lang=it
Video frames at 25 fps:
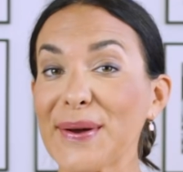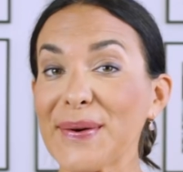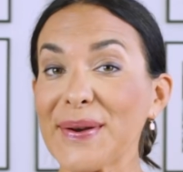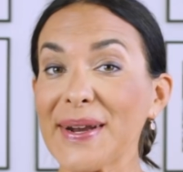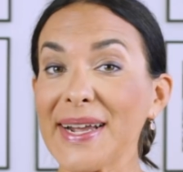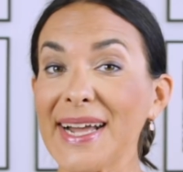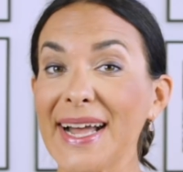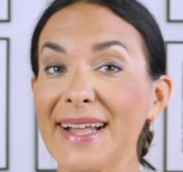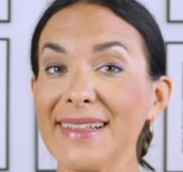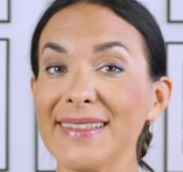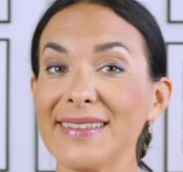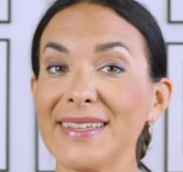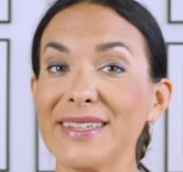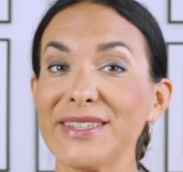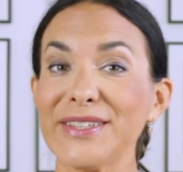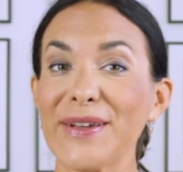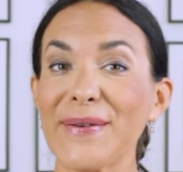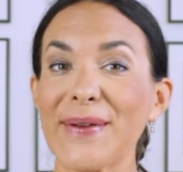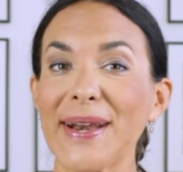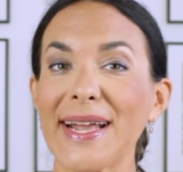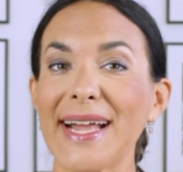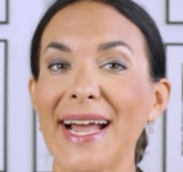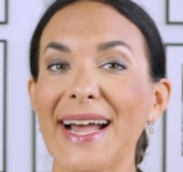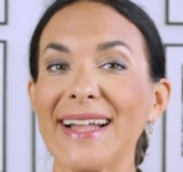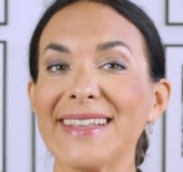ragazze e
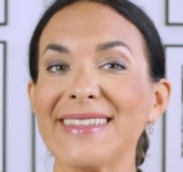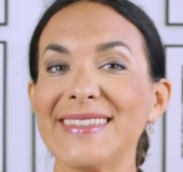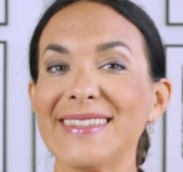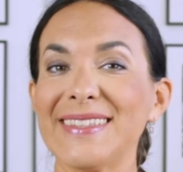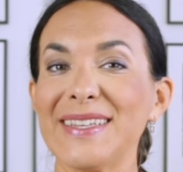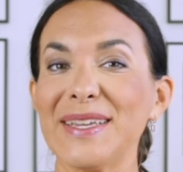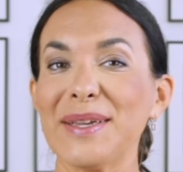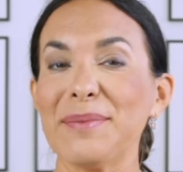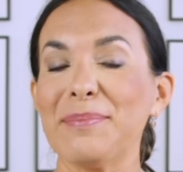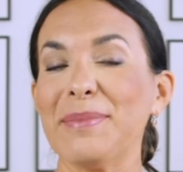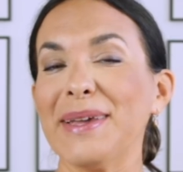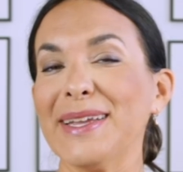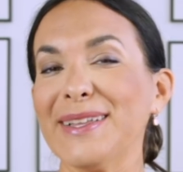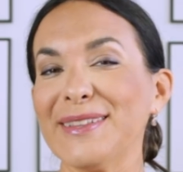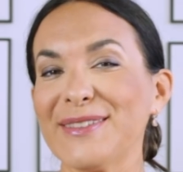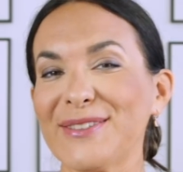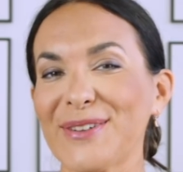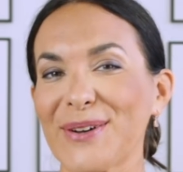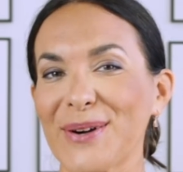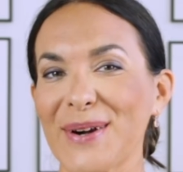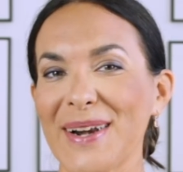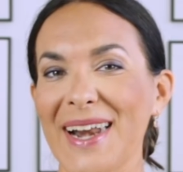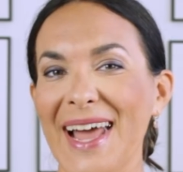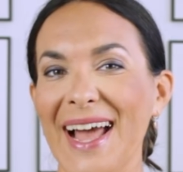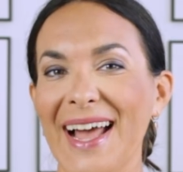ciao ragazzi,
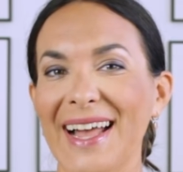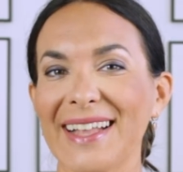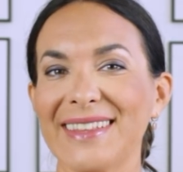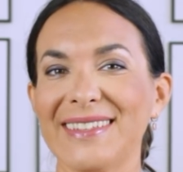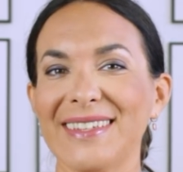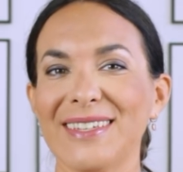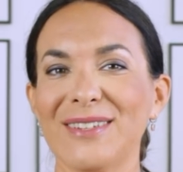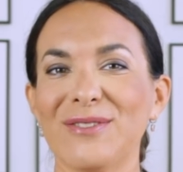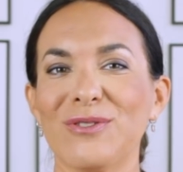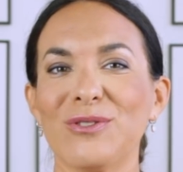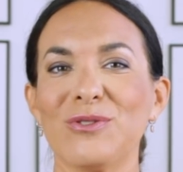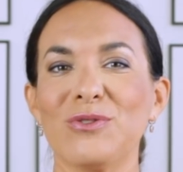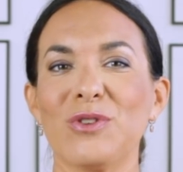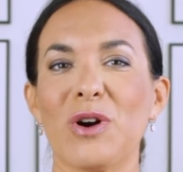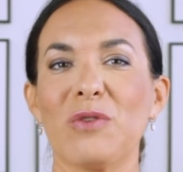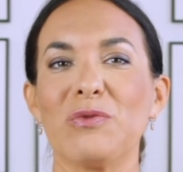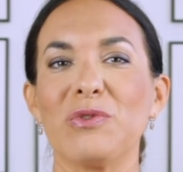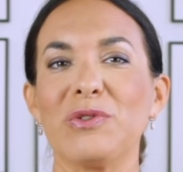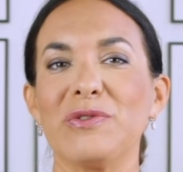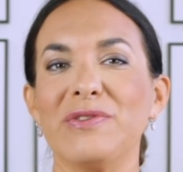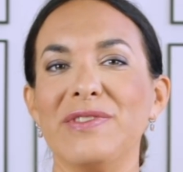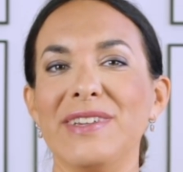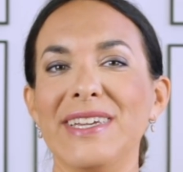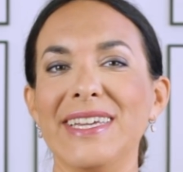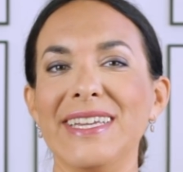bentornati in un
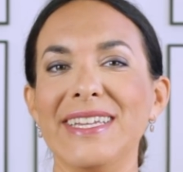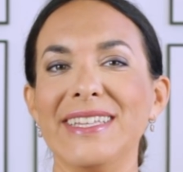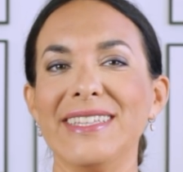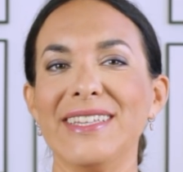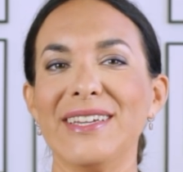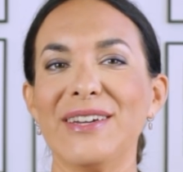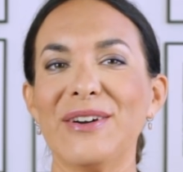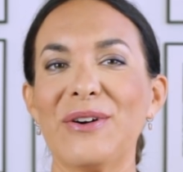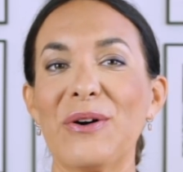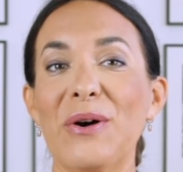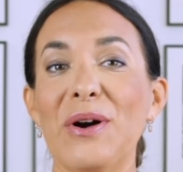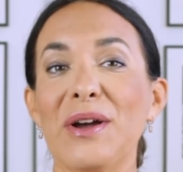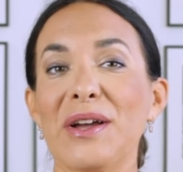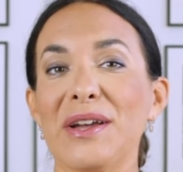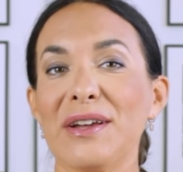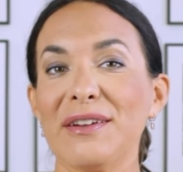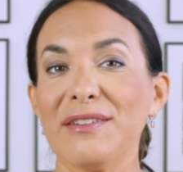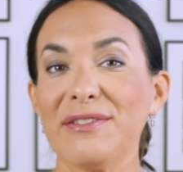nuovo video.